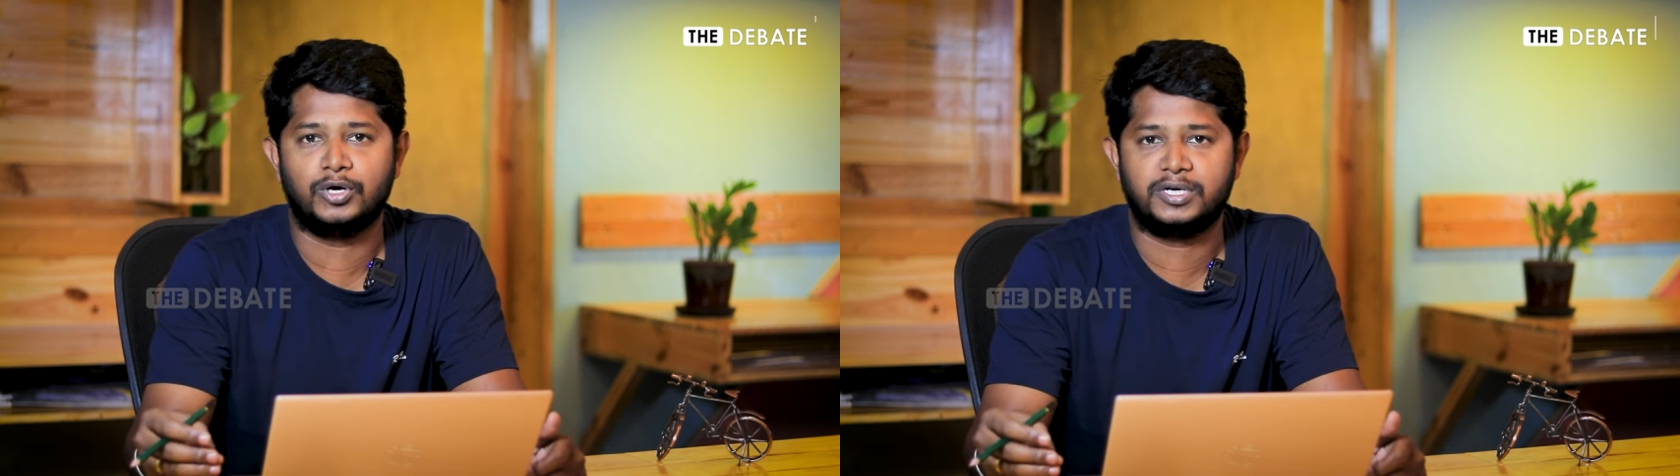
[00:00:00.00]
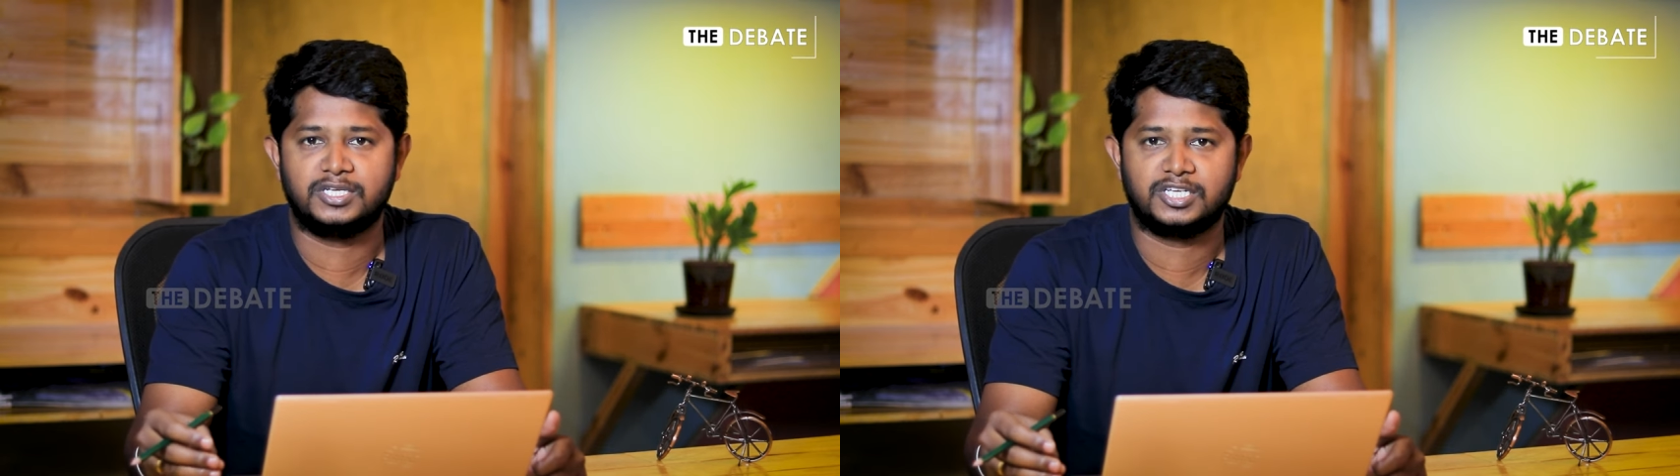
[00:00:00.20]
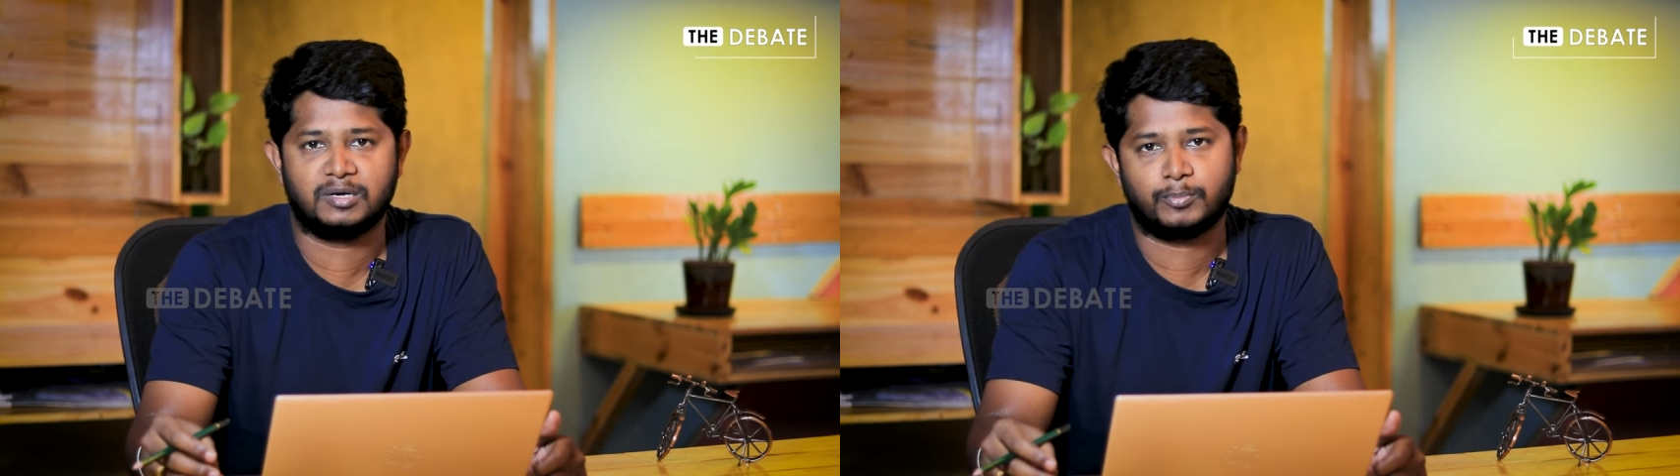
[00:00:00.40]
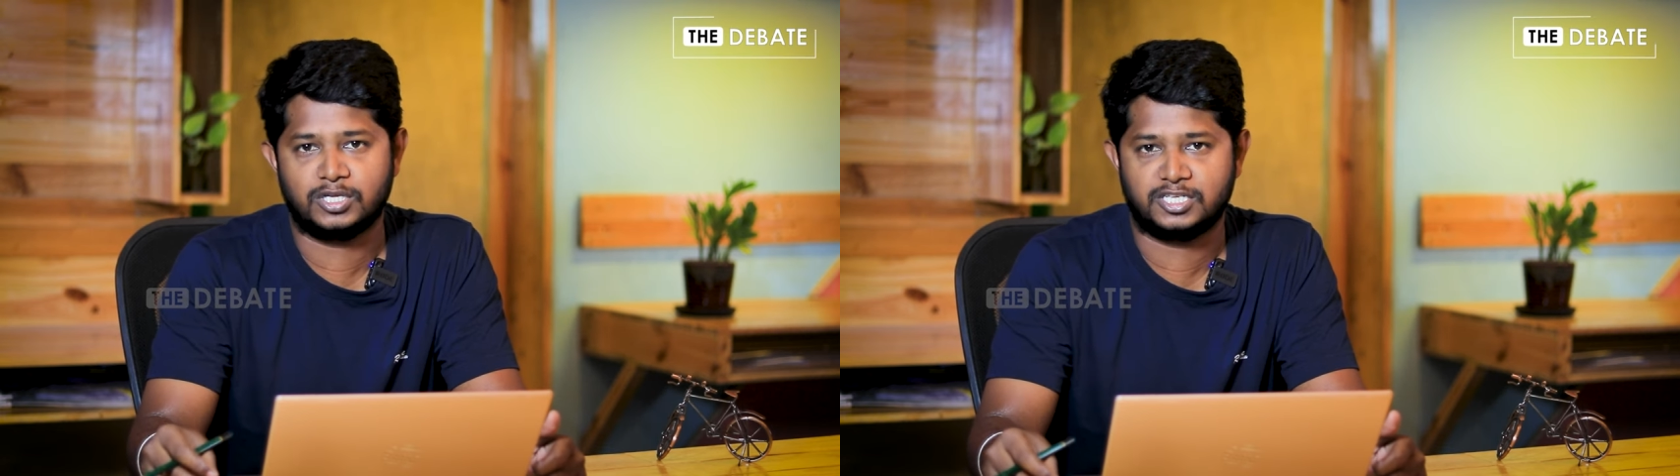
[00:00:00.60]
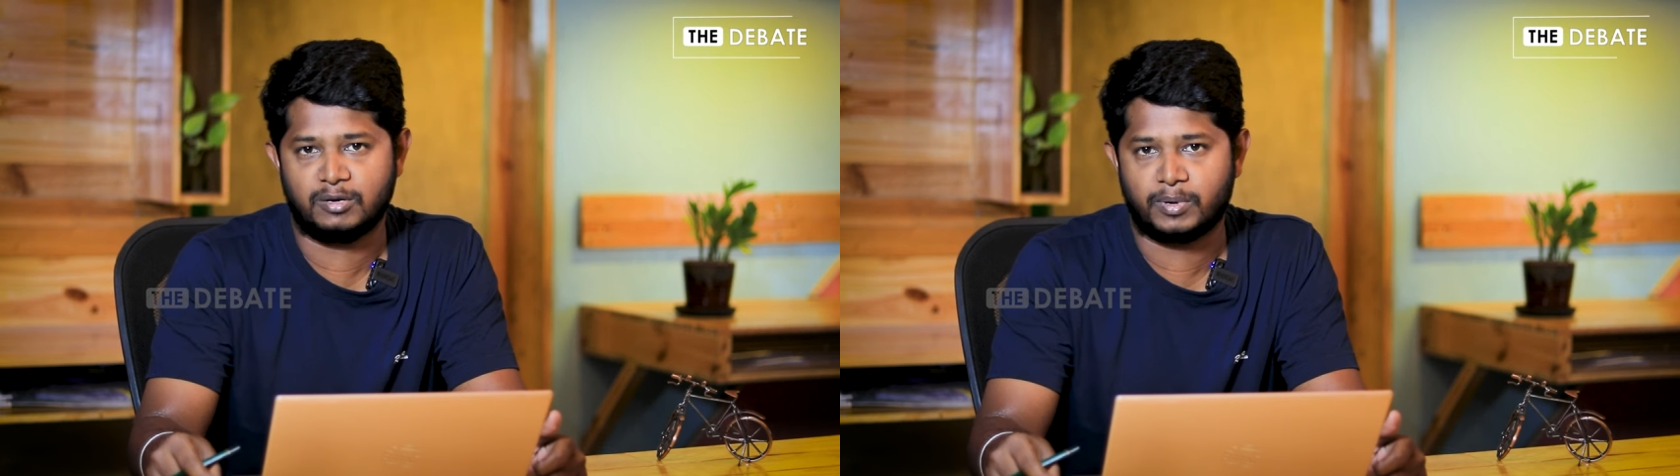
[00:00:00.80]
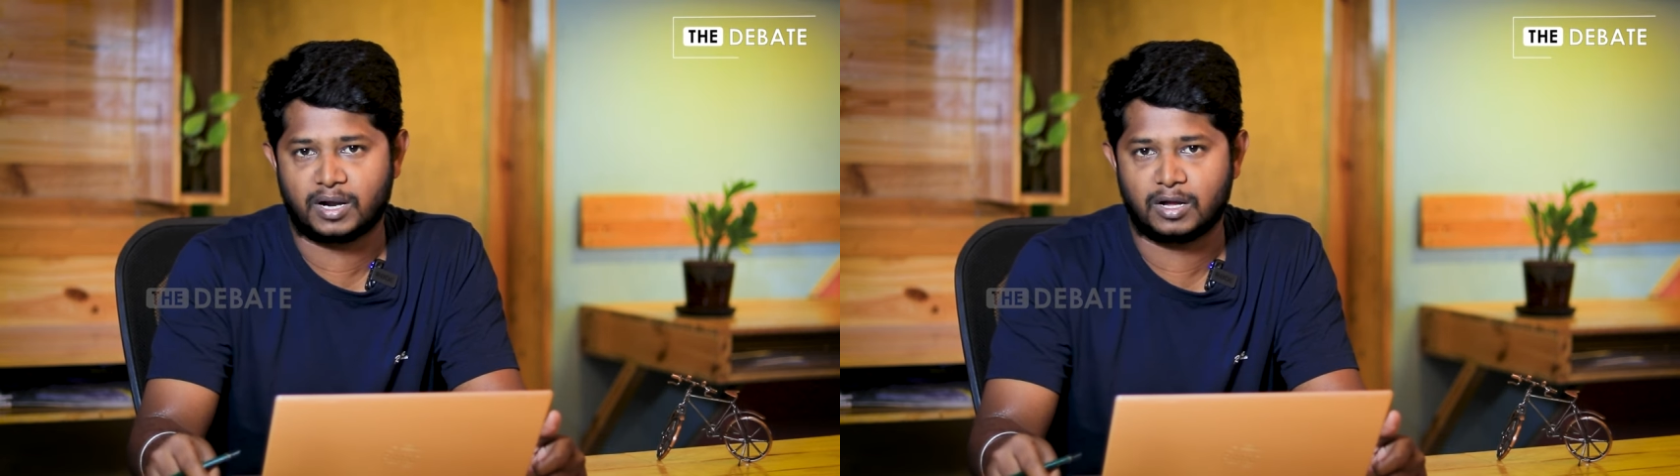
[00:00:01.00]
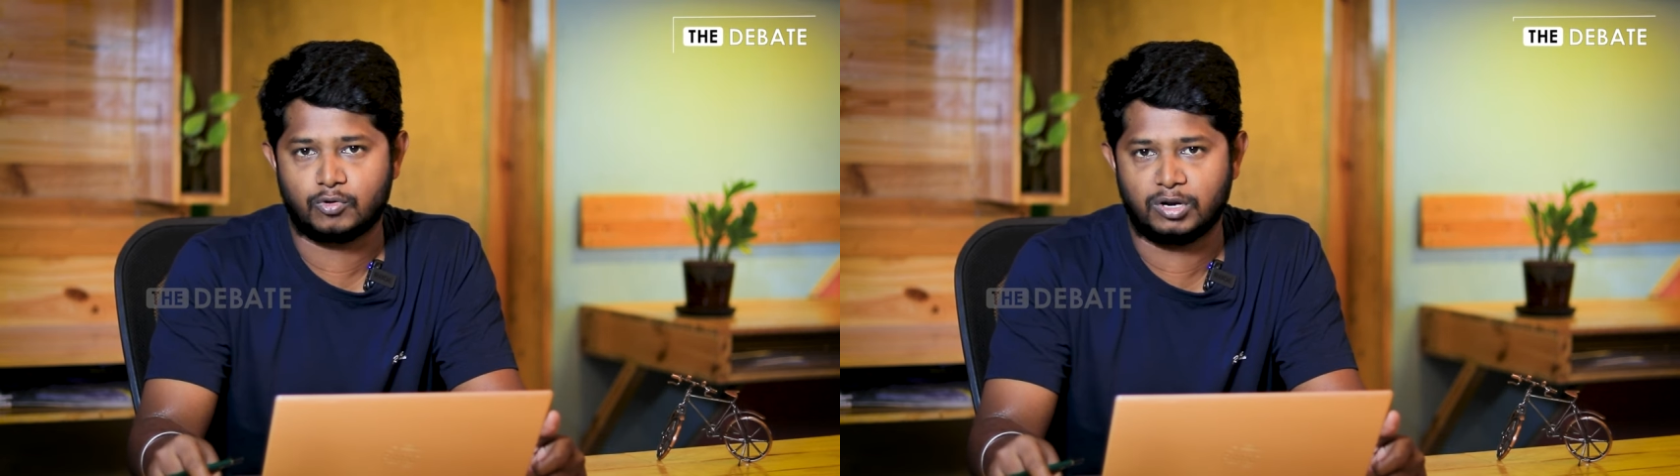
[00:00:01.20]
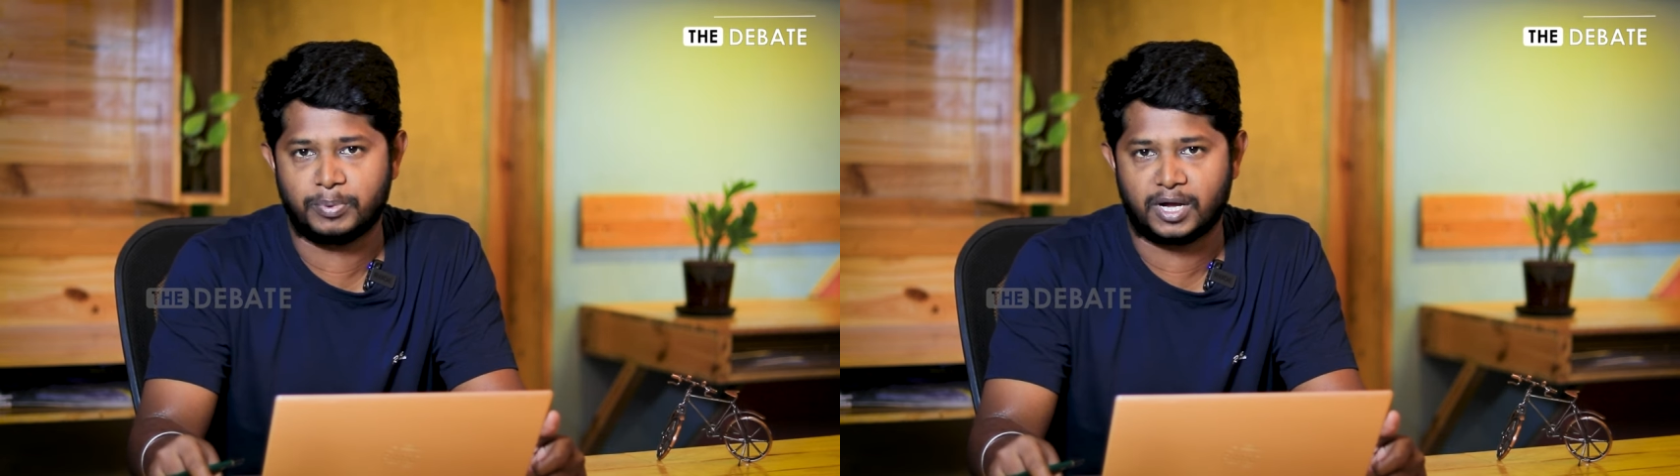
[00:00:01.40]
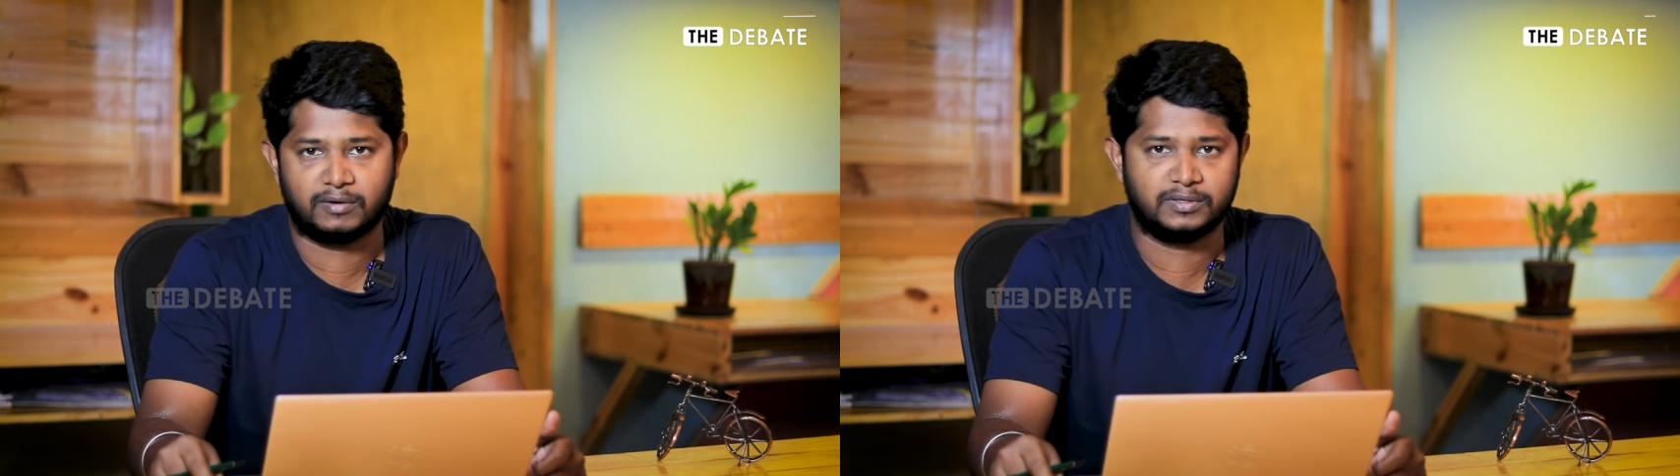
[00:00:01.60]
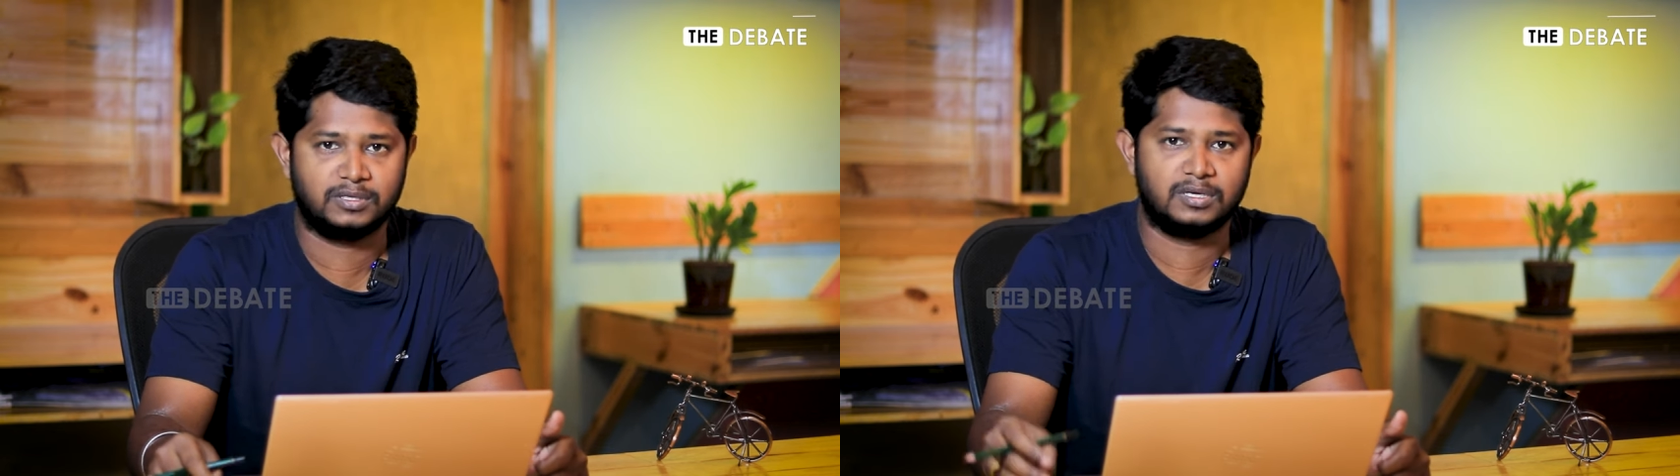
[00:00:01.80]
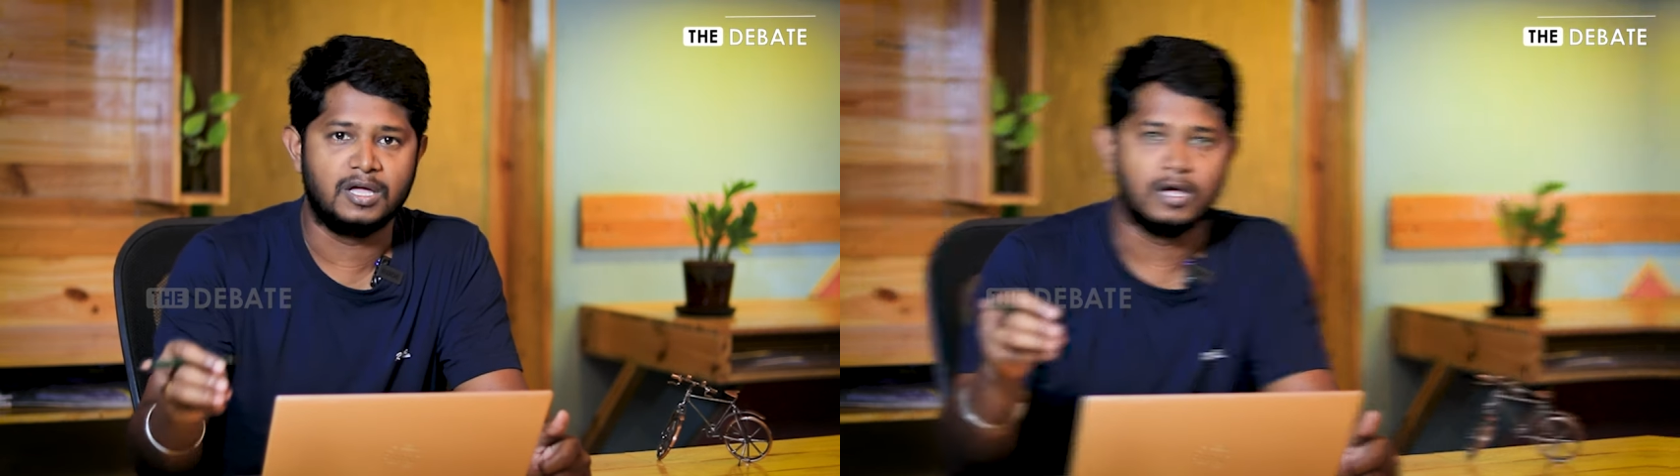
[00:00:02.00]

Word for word: பொலிட்டீஷியனை போல செயல்படுறாங்க குறிப்பாக வந்து